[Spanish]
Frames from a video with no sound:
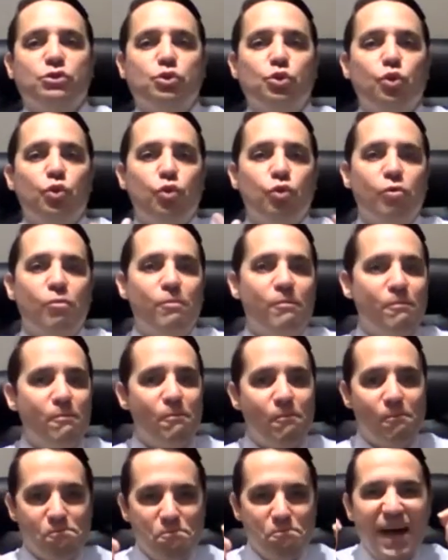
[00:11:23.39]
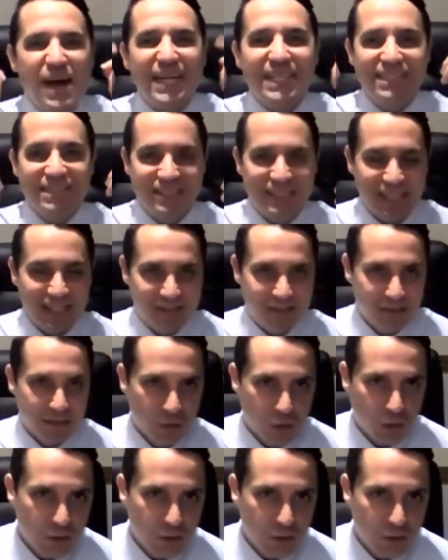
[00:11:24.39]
a su mindset,